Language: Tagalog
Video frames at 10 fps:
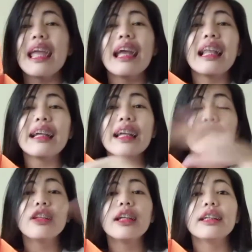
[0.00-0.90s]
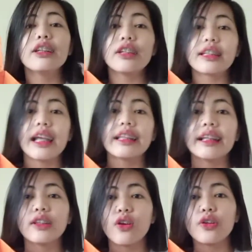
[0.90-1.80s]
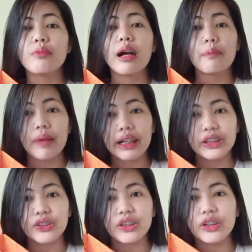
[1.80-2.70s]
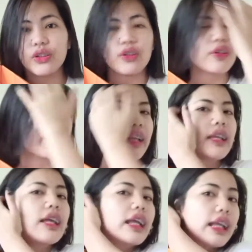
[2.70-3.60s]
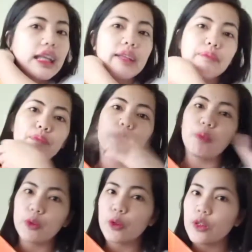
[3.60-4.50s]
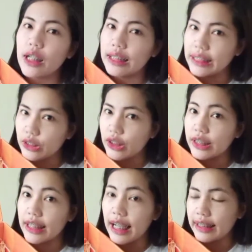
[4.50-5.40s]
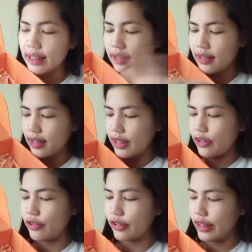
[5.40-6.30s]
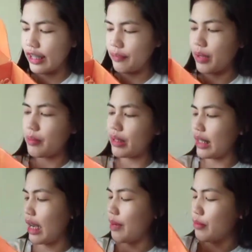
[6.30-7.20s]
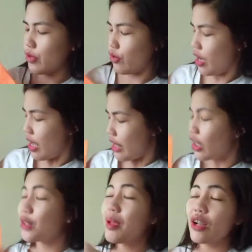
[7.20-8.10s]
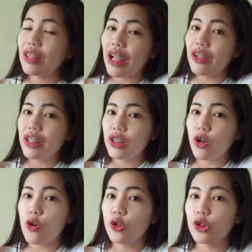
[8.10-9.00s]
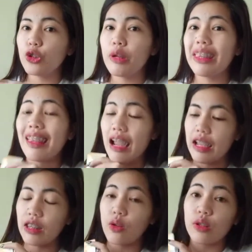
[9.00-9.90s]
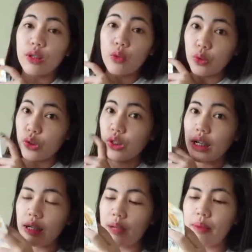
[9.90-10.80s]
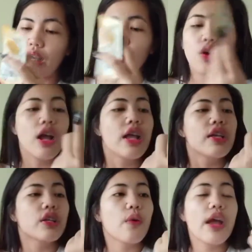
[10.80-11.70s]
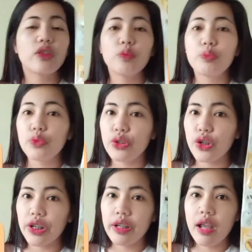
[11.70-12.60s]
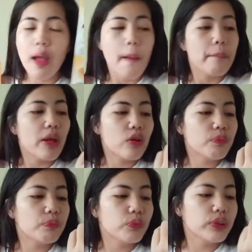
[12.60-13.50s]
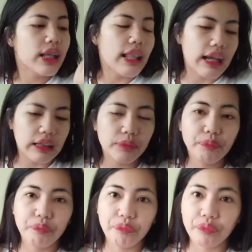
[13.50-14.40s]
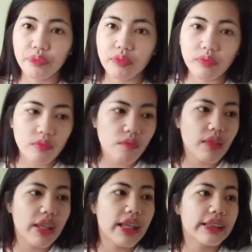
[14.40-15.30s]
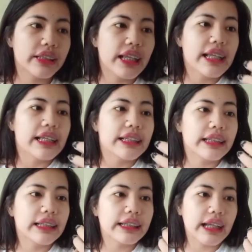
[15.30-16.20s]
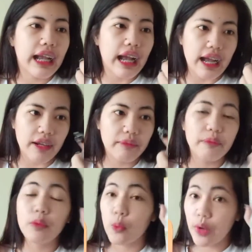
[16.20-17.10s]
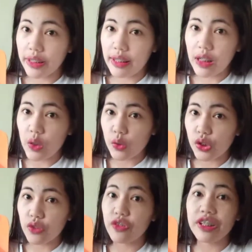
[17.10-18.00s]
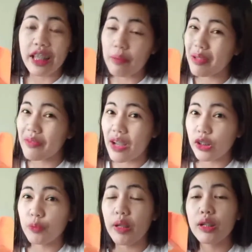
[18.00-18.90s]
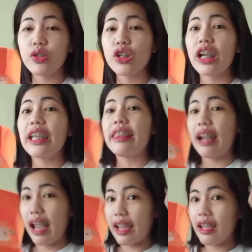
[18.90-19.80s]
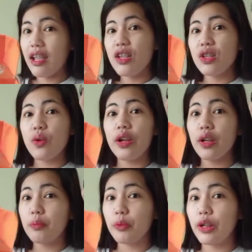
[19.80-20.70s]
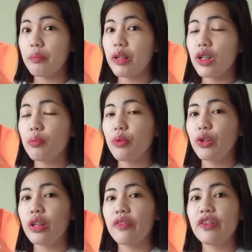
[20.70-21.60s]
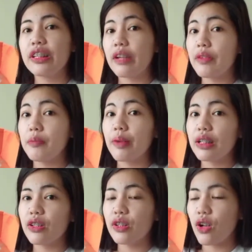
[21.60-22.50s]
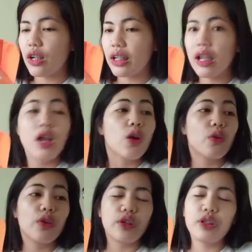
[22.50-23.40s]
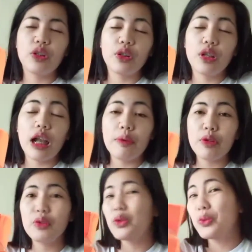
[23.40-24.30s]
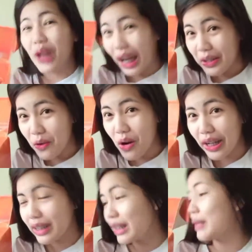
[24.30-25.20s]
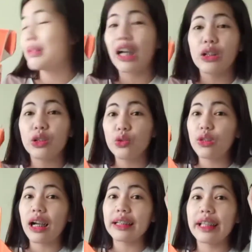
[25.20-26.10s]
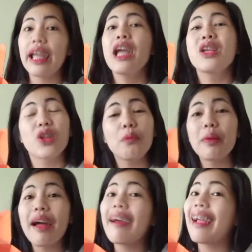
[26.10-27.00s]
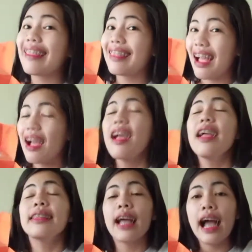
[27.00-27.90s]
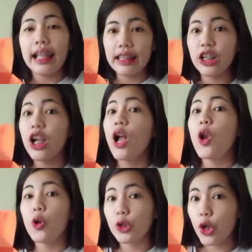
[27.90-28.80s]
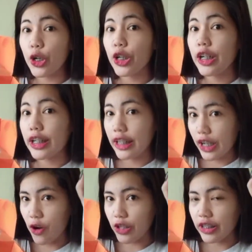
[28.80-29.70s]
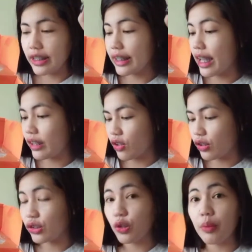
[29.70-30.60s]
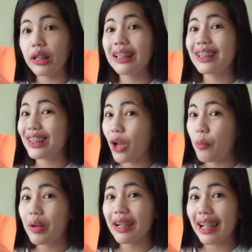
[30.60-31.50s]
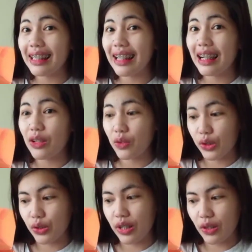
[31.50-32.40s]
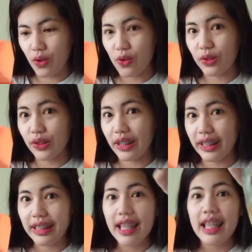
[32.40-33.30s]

Ilalagay ko na lang dito sa side na to yung mga presyo nito. Okay? I-post ko na lang dito sa ating, ano, yan, para mas alam nyo. Tapos meron tayo dito kung gusto nyo i-try itong lotion nilang na bago. So, eto po yon Meron po silang, ayan, silka ah, whitening lotion for 7 pesos. Pwede nyo siyang itry. So, ayan po yun. Pwede nyo po itry for 7 pesos only. Kung, ano yun, nadududa kayo. Kahit hindi naman siya kaliduda. Kasi, sobrang ganda ng ating lotion ngayon. Dito. Sobrang, sobrang ganda ng lotion na to. Yan.